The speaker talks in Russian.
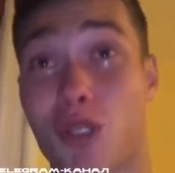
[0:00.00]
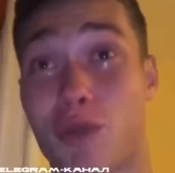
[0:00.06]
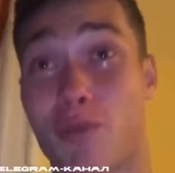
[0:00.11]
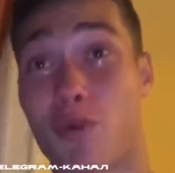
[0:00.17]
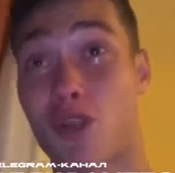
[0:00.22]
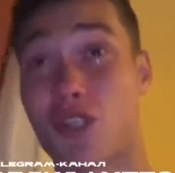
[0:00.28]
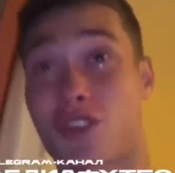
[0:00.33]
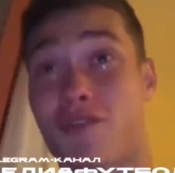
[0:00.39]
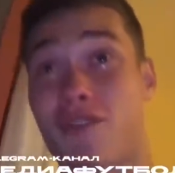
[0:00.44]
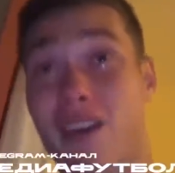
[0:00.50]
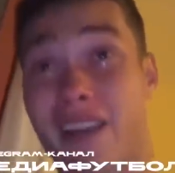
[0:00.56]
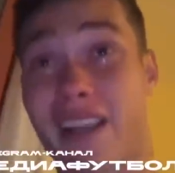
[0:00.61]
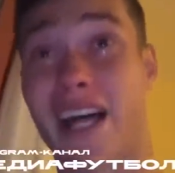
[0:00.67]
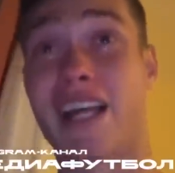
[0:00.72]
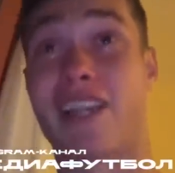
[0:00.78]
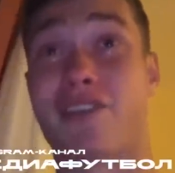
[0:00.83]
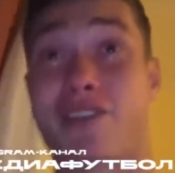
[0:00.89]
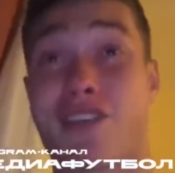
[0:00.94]
ты просто
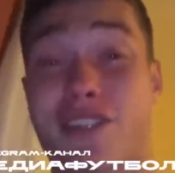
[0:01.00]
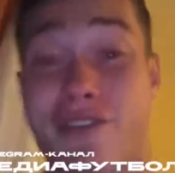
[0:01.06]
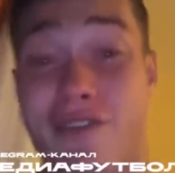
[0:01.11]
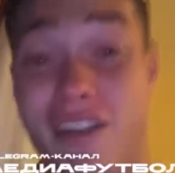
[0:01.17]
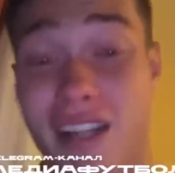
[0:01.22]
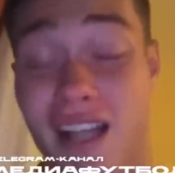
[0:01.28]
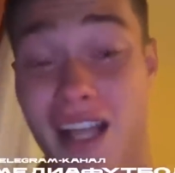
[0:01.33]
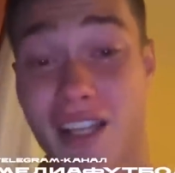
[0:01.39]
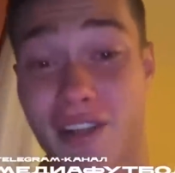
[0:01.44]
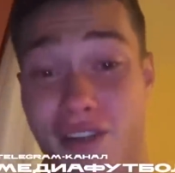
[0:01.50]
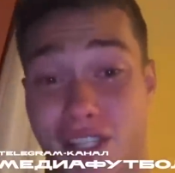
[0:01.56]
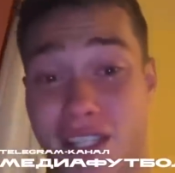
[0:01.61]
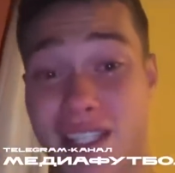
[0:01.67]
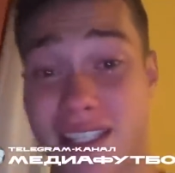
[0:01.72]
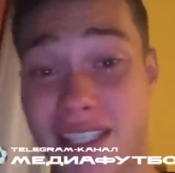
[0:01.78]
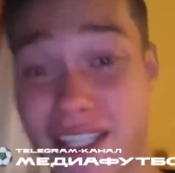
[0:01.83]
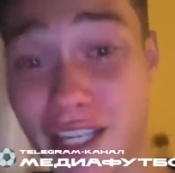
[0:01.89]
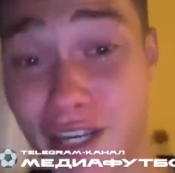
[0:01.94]
выкладываешься,
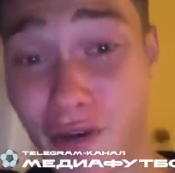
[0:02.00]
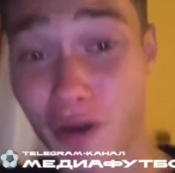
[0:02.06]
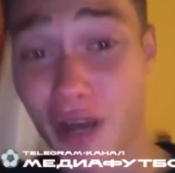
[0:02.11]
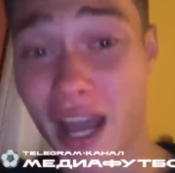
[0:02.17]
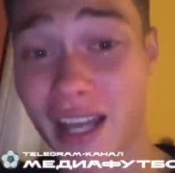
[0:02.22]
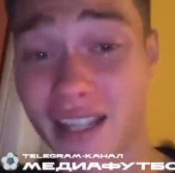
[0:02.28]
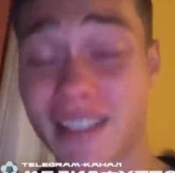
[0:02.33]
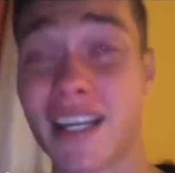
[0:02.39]
выкладываешься, и тебе нихуя